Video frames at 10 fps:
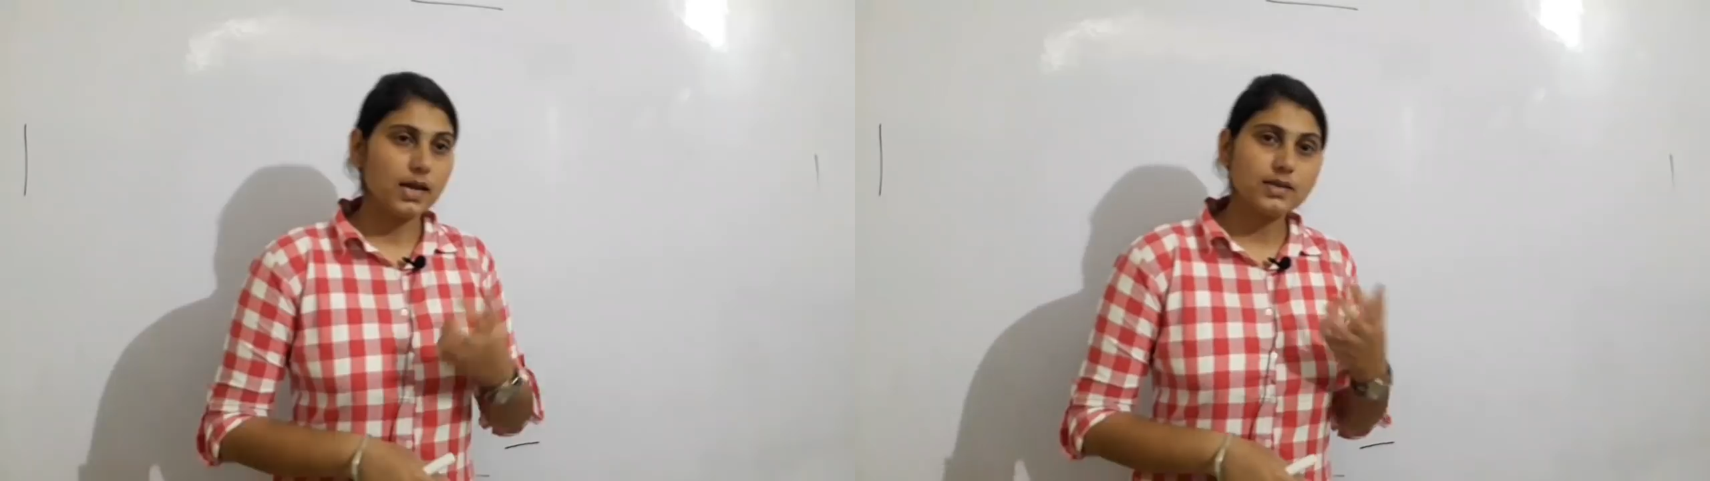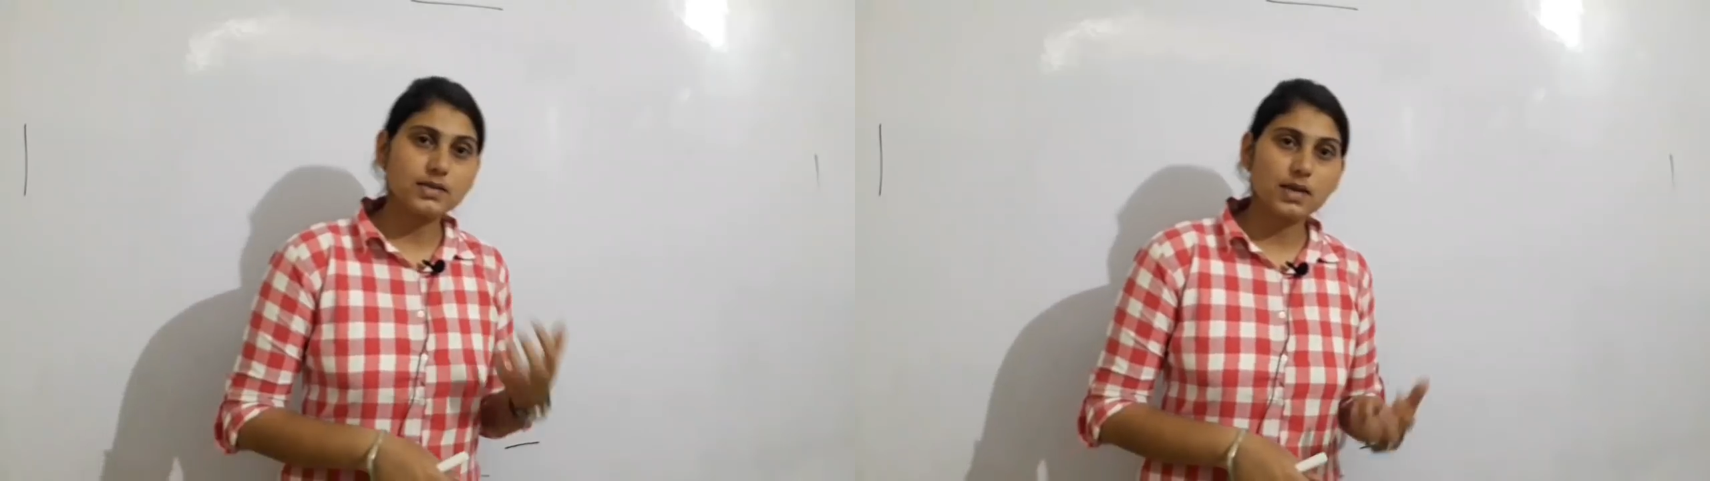
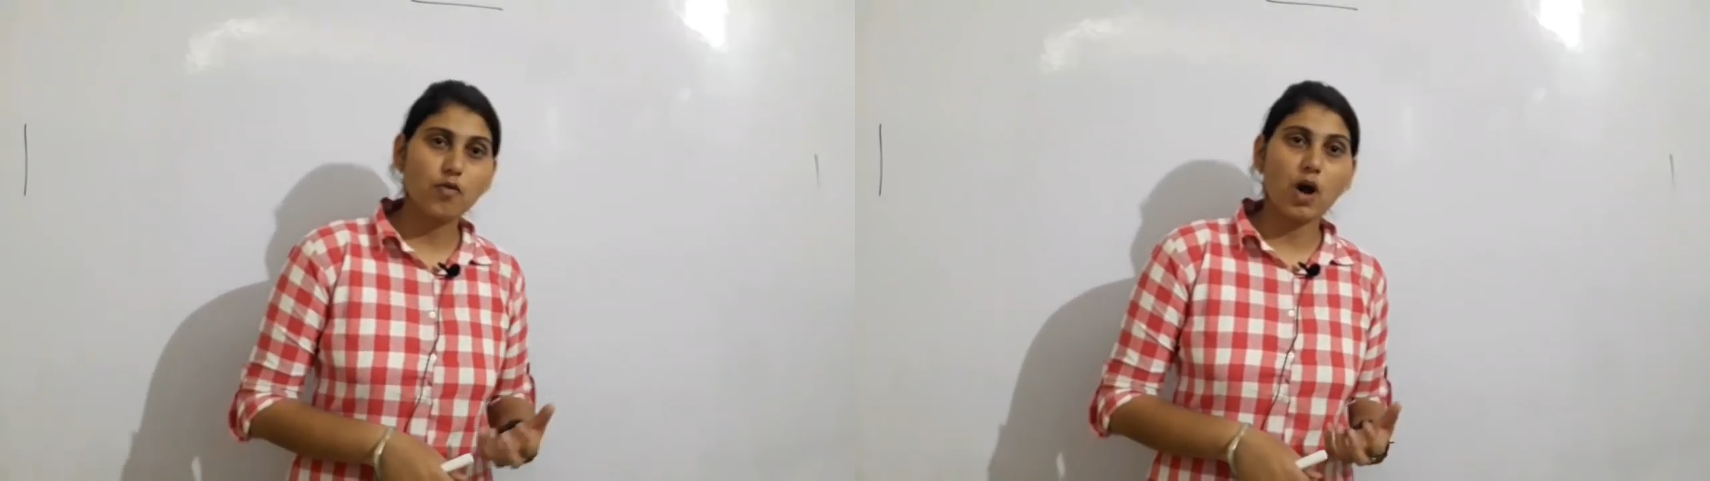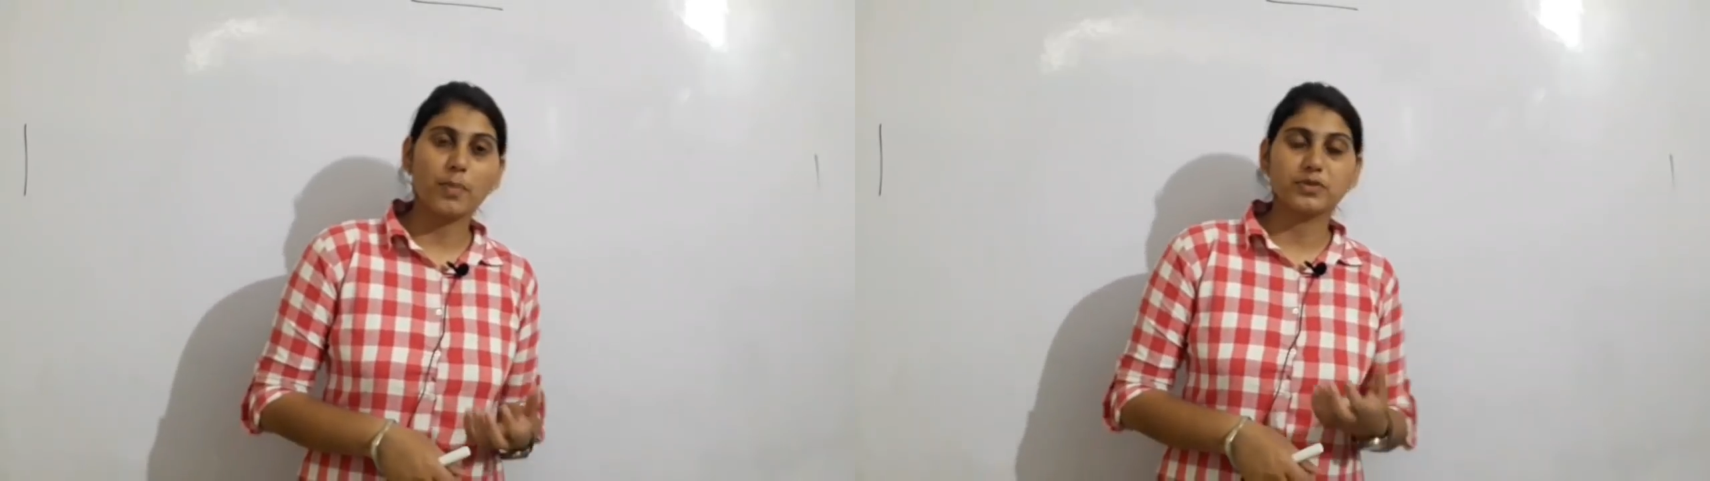इससे
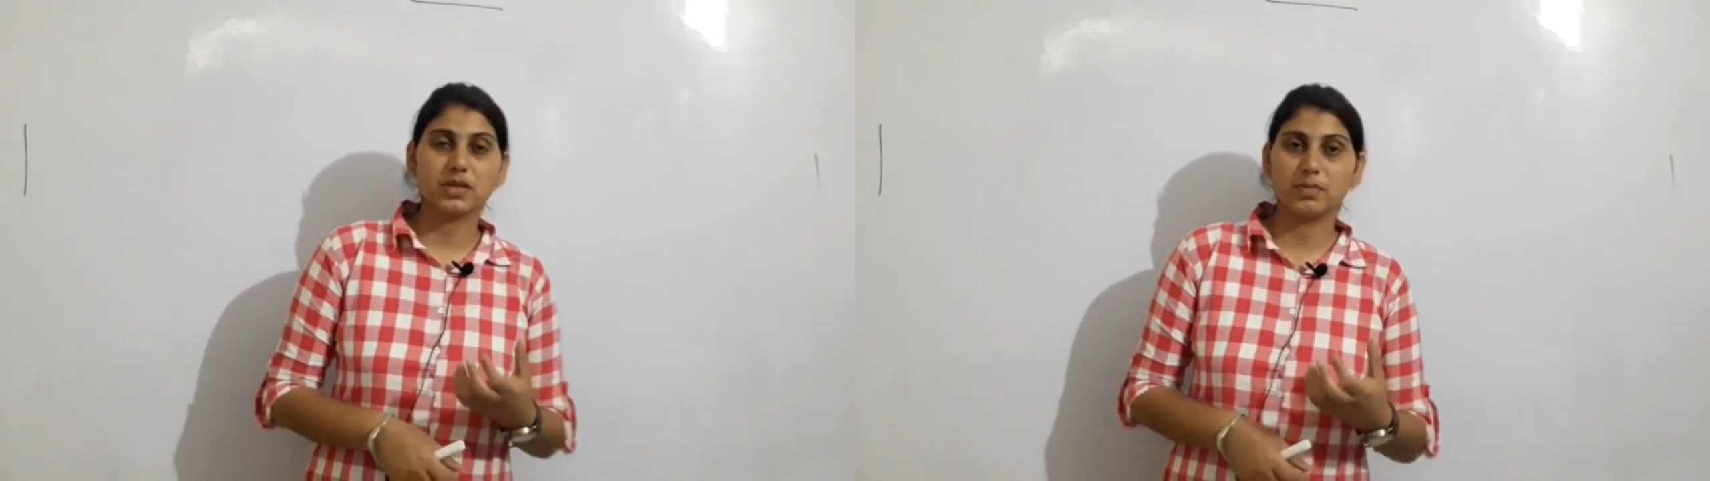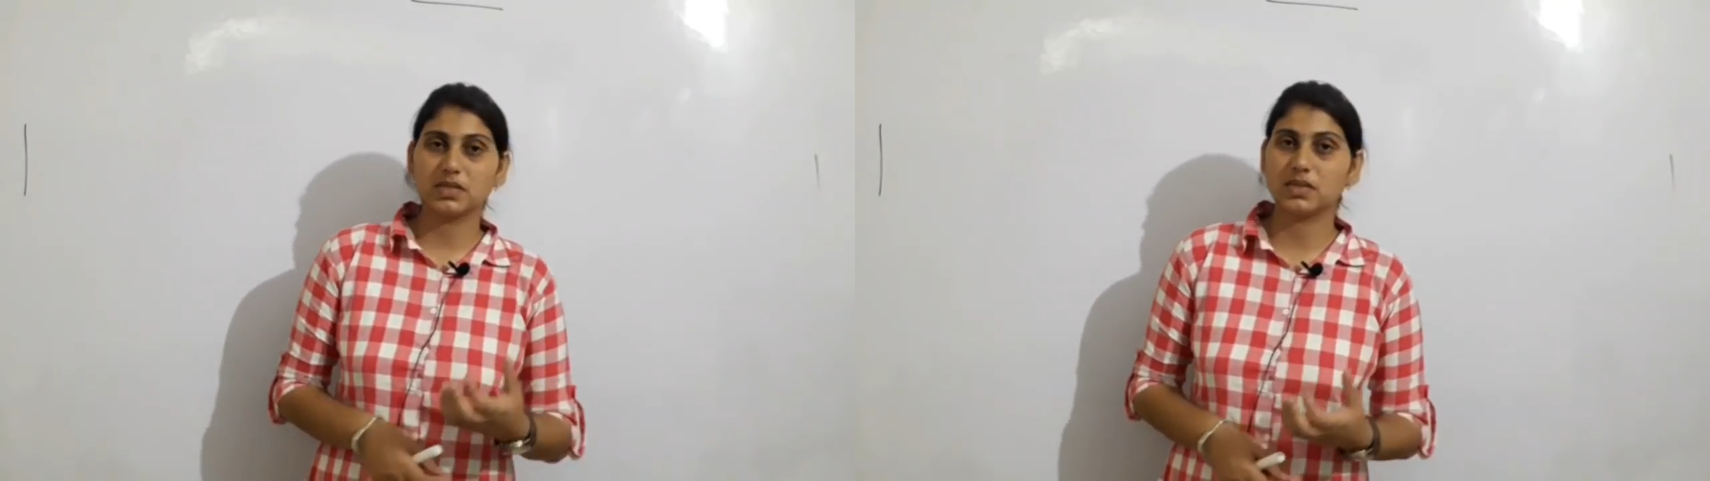वो
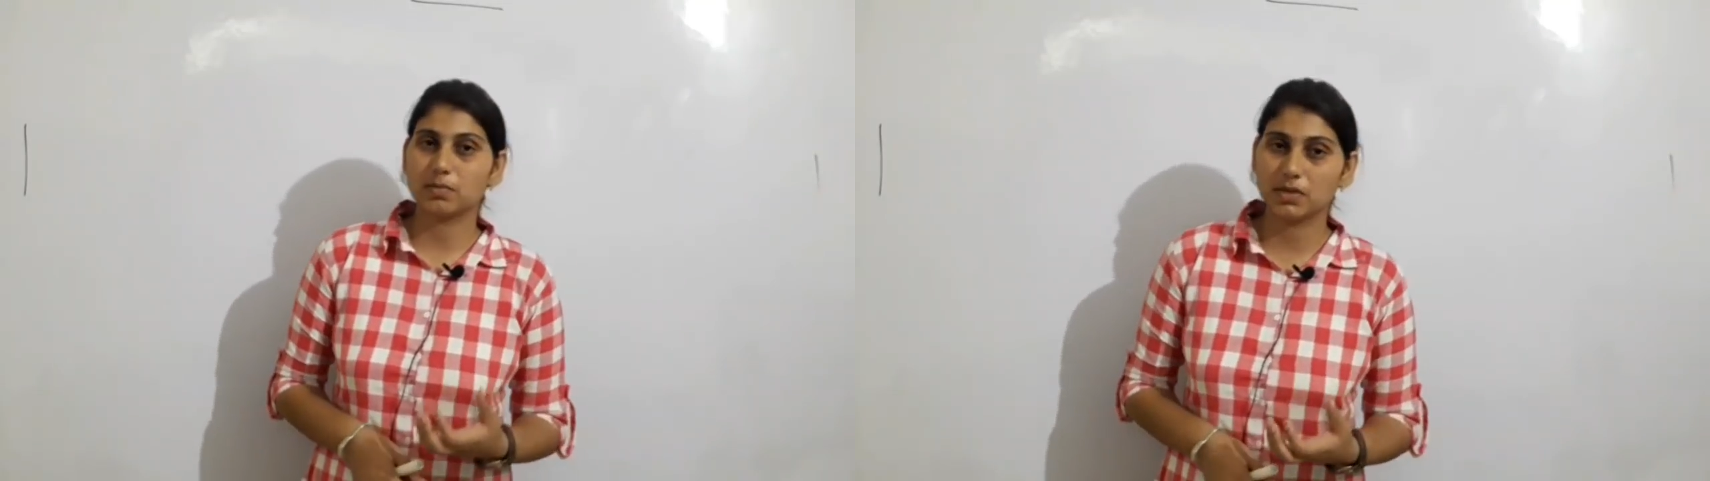आपसे बेसिक